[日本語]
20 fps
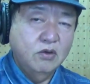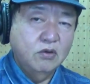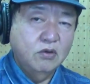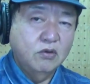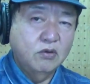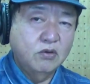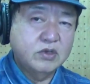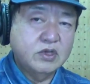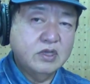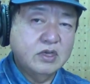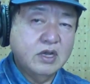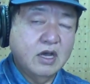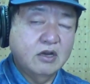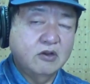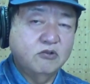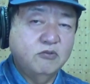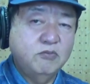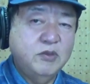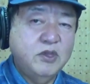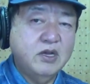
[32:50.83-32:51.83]
沖縄
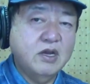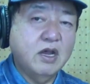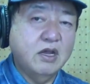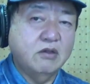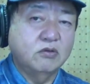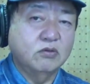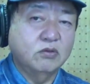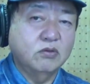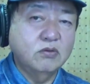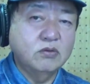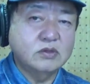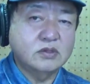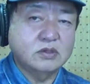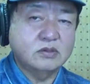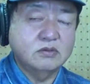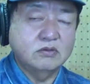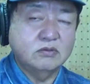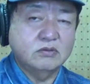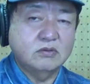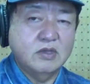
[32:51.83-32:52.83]
の未来をどう
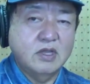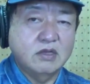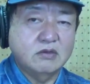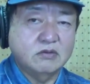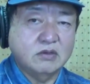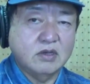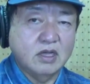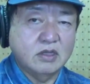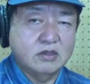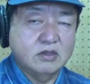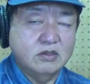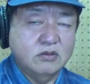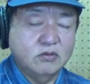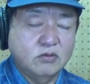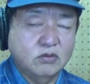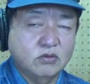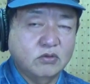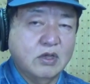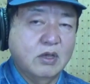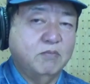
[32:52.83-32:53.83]
作っていくかっていう
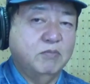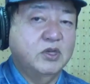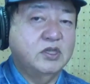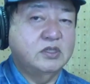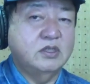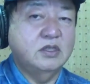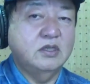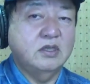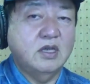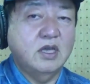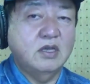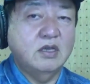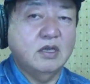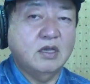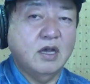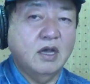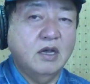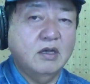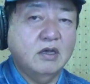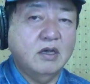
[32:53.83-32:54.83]
ことをやっぱり真剣に
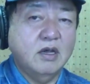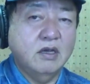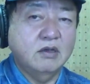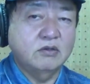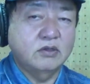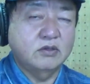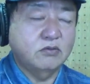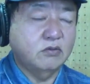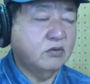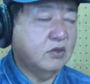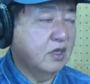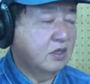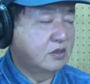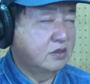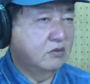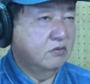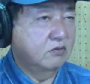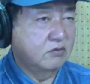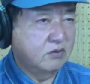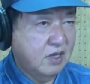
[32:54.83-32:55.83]
考える人た
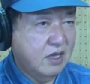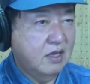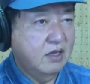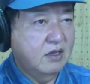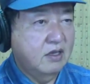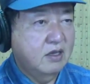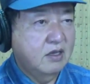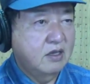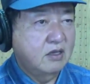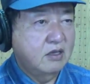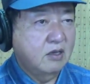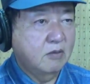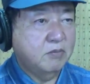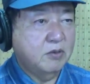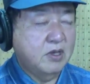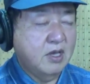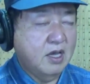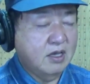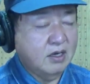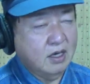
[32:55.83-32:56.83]
ちをねやっ
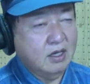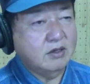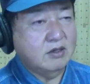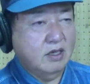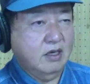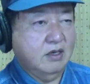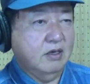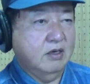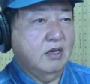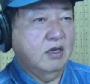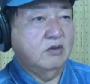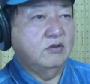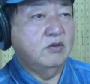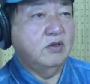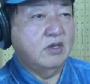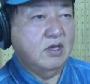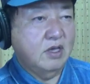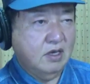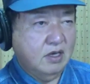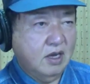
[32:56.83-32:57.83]
ぱり選んでいかないと
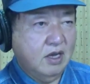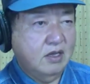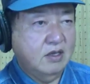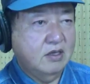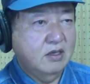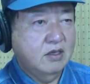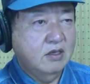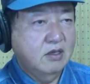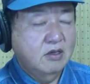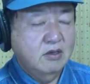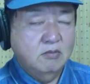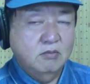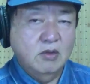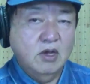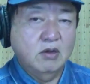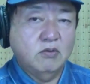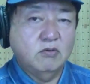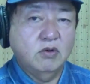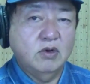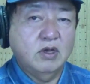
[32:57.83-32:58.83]
いけない。
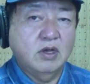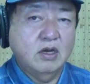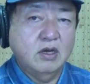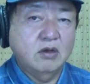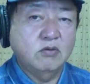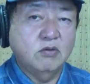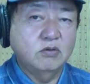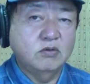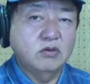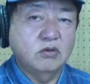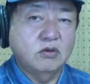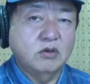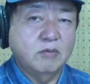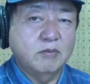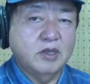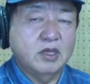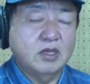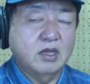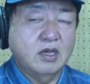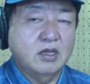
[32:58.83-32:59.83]
まあこれがね今度の
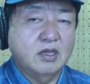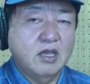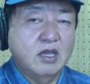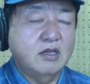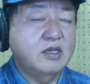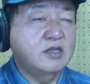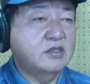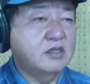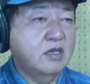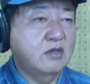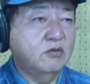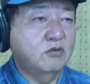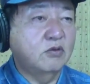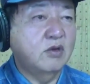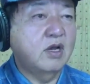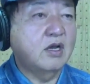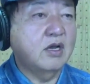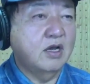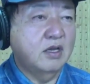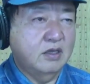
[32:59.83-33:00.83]
また県議選の
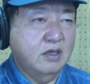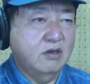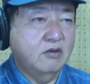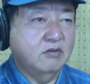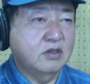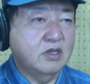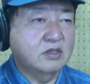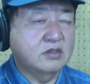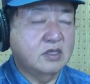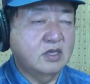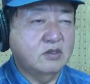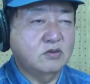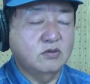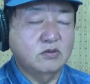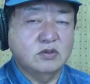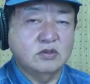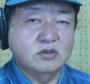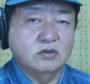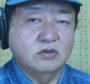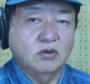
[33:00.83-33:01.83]
中で私は
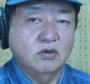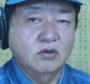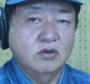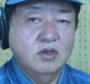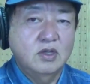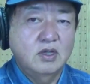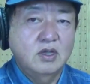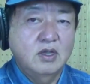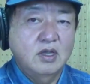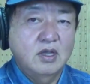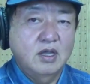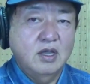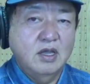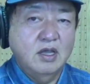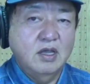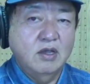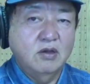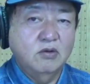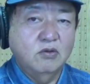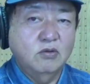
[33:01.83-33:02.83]
一つの、
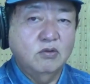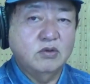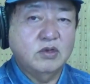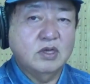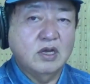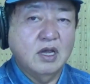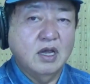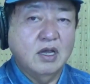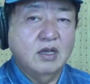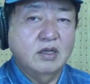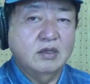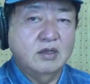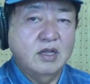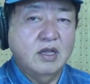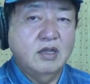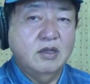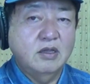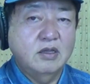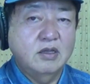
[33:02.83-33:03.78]
えー、大きなね、